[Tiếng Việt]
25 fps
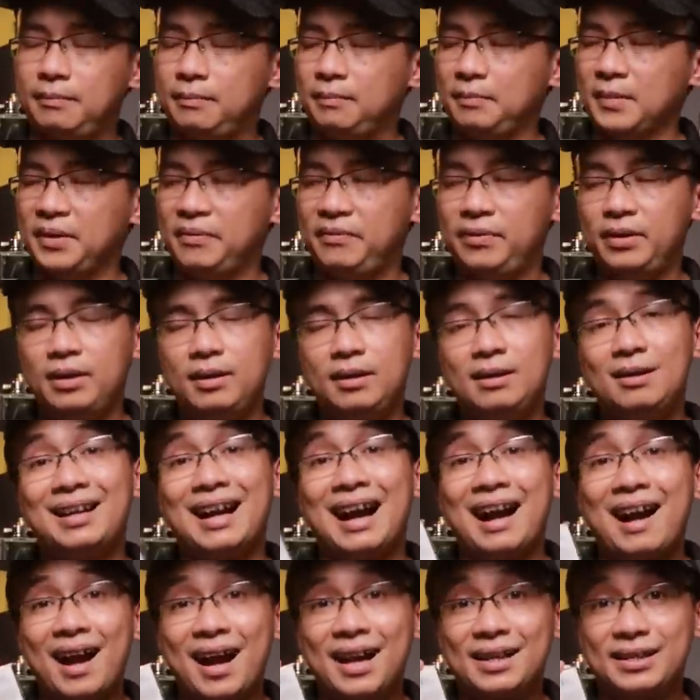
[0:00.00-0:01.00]
bởi vì
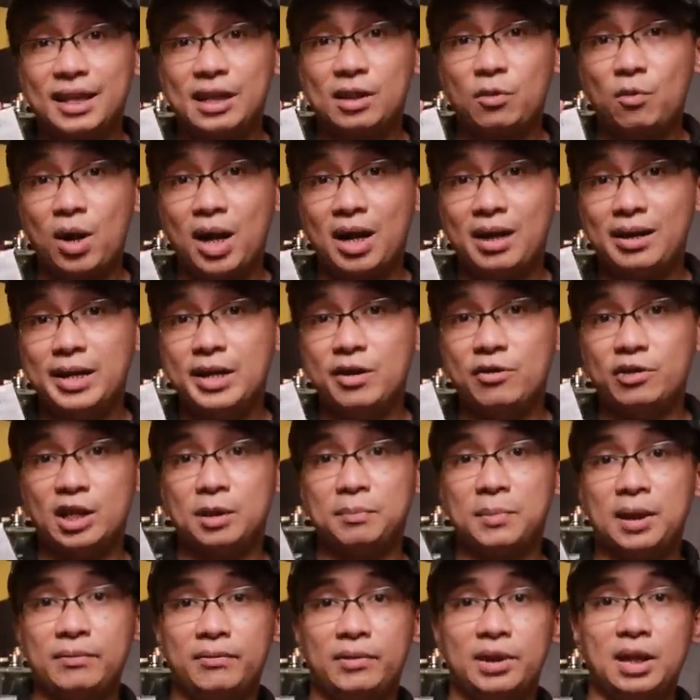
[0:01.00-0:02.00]
cả hai chai nước hoa này đều ra
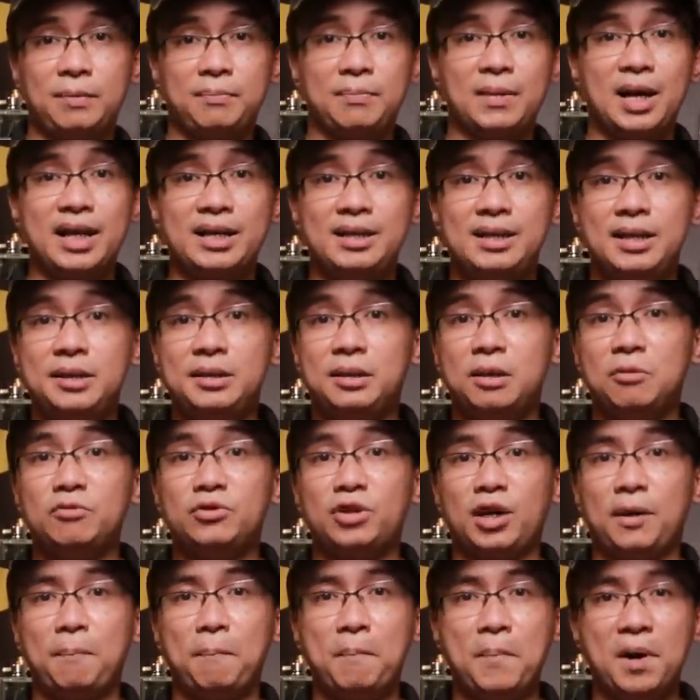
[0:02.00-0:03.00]
mắt vào năm
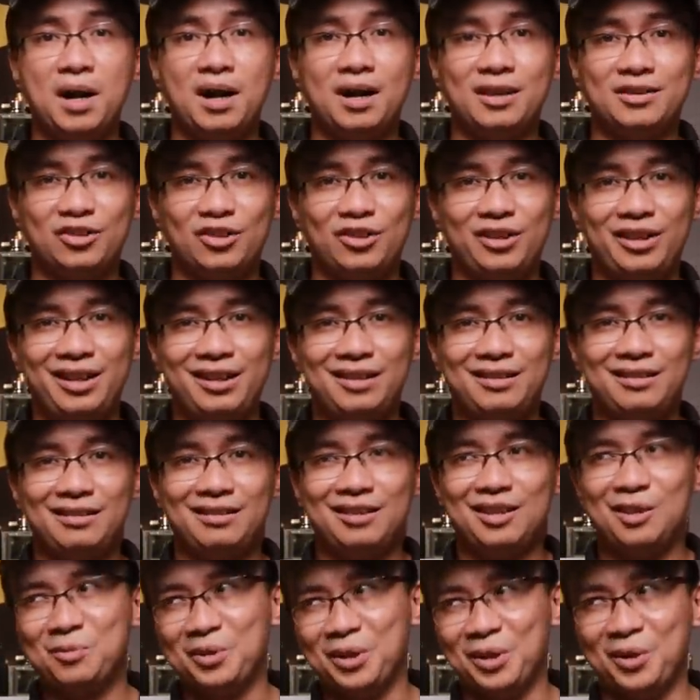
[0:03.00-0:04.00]
2010 cho nên
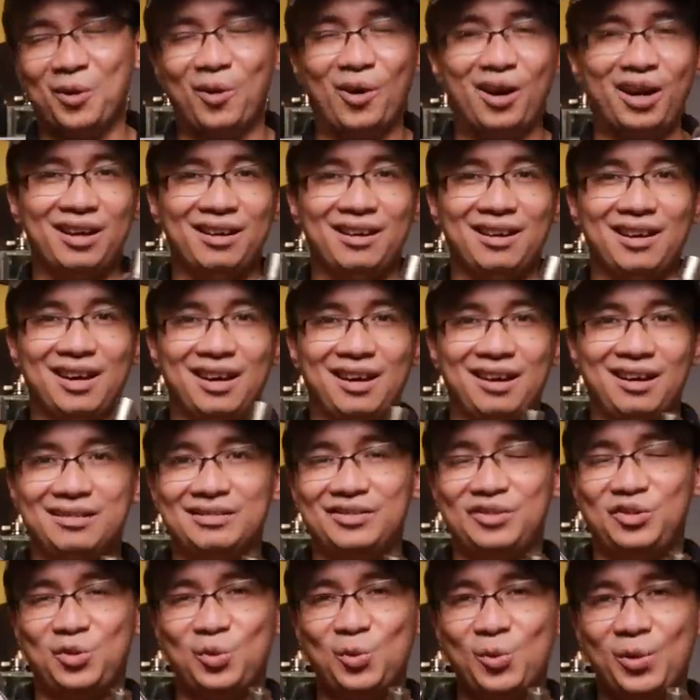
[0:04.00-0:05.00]
không thể gọi là
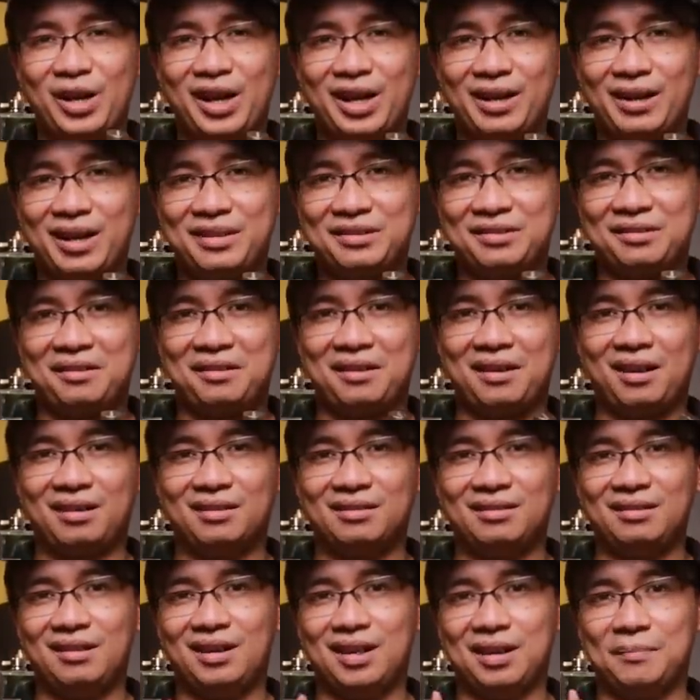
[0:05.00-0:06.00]
Julia Has a Gun
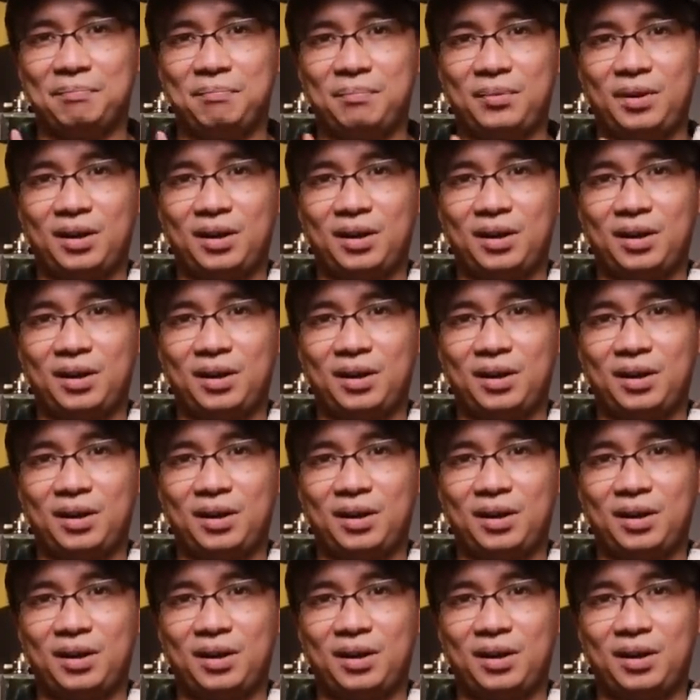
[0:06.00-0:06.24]
là